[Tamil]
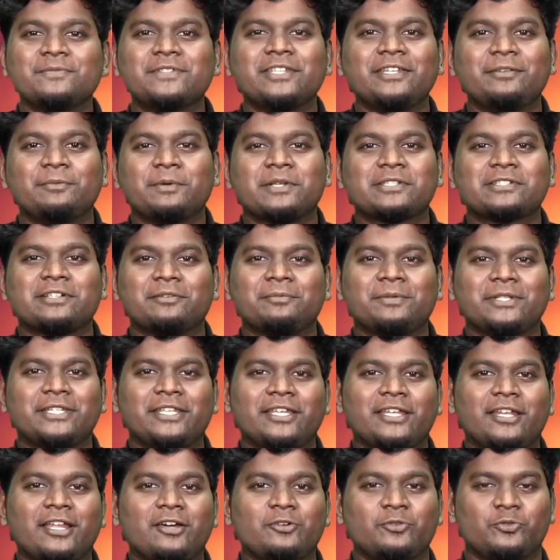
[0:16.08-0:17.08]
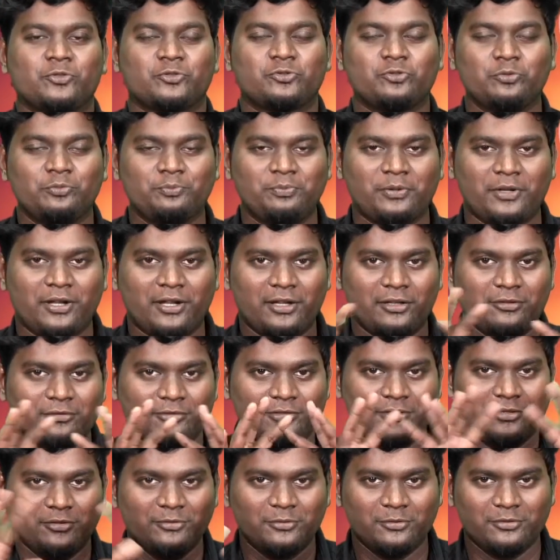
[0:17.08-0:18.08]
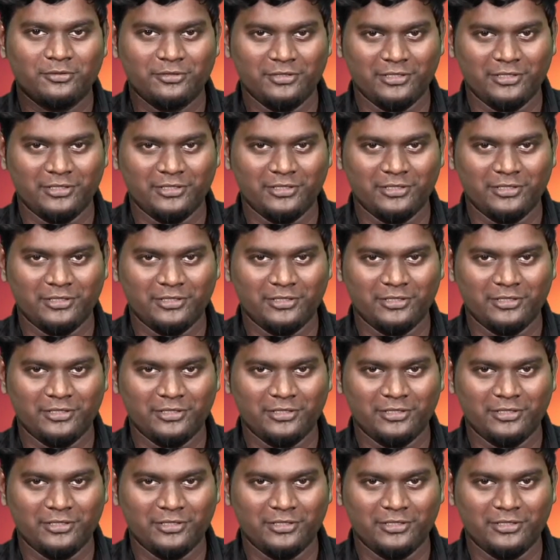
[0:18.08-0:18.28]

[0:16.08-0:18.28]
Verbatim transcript: சினிமாஸில் பார்த்தீங்கன்னா ஒரு சூப்பரான வந்துட்டு ஒரு